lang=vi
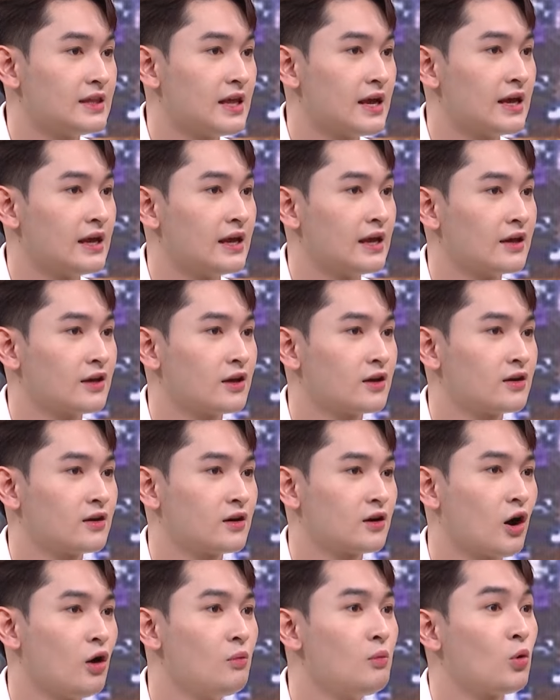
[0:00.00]
thì
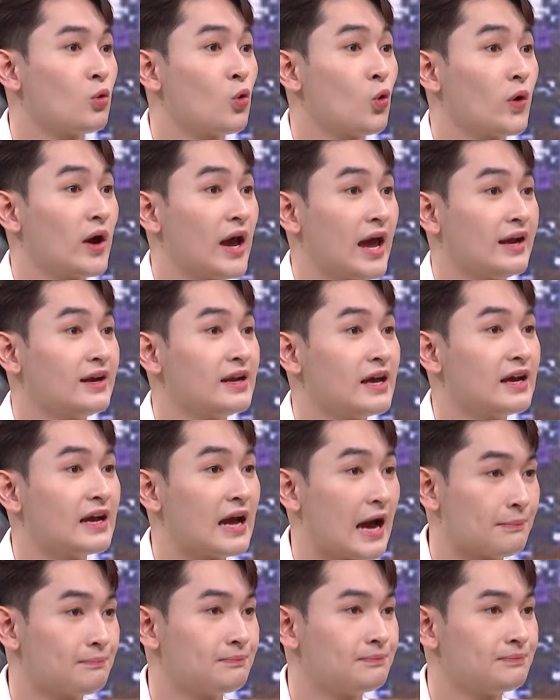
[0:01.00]
có một cuộc hẹn để gặp